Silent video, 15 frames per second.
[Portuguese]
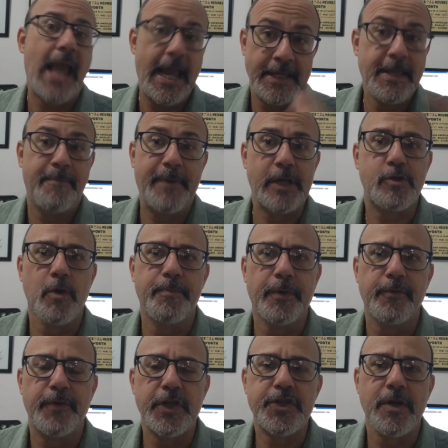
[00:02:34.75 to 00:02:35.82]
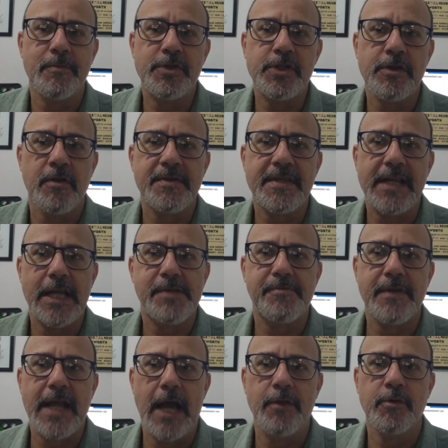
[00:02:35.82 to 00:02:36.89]
e ainda passou pelo vexame de não se
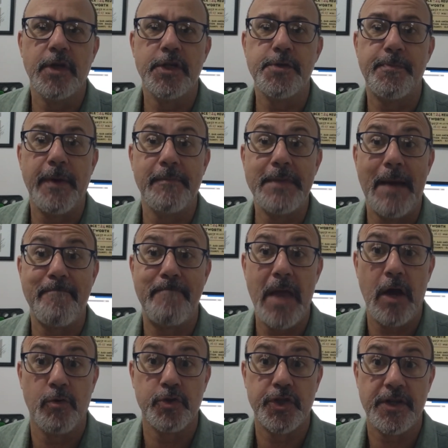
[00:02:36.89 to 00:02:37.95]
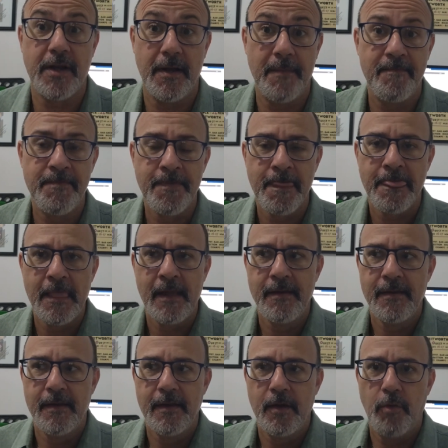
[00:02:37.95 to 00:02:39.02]
classificar no Grande Prêmio da Bélgica.
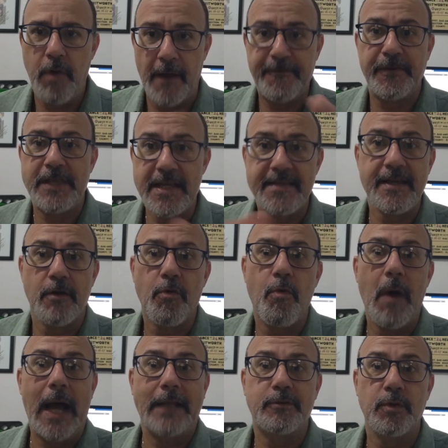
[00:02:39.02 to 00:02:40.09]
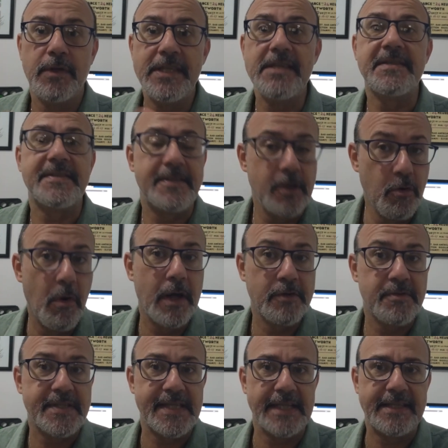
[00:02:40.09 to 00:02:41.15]
O FD04 inicia o
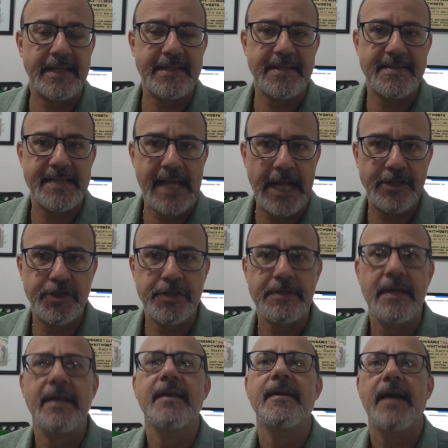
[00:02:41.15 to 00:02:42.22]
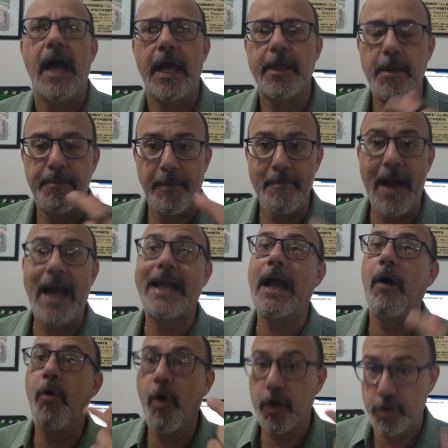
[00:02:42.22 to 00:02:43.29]
ano de 77, a equipe
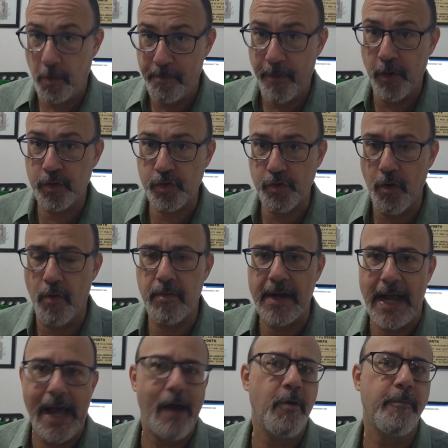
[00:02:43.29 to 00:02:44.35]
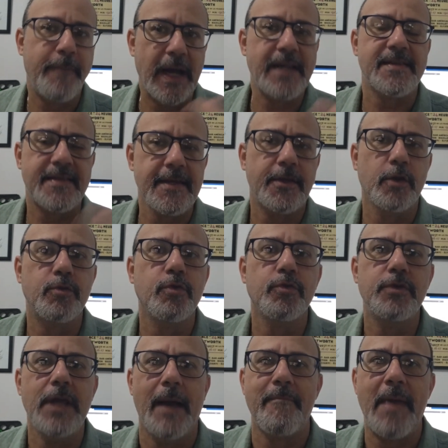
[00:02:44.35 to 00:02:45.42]
marca oito pontos com o carro, parecia que
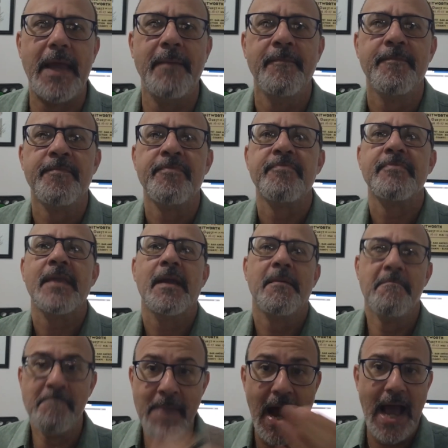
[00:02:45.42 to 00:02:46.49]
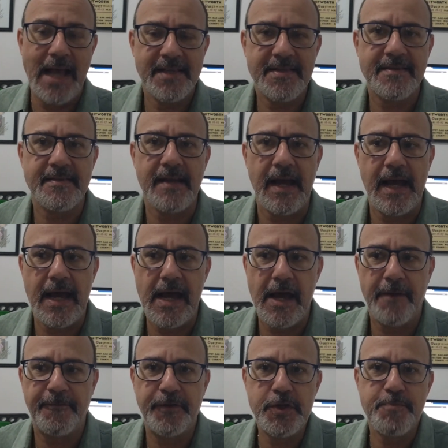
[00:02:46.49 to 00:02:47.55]
tudo ia bem, mas
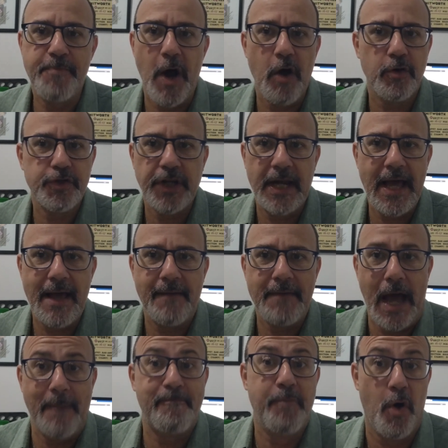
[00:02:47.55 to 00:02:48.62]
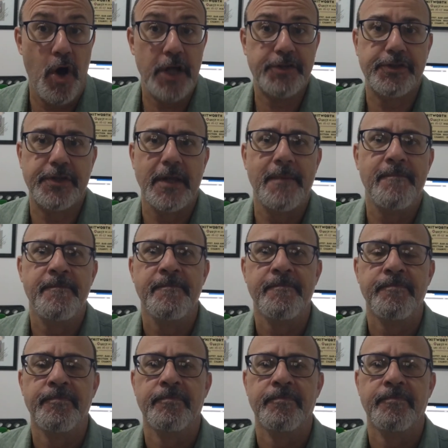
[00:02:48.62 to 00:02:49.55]
a Fittipaldi ela aposta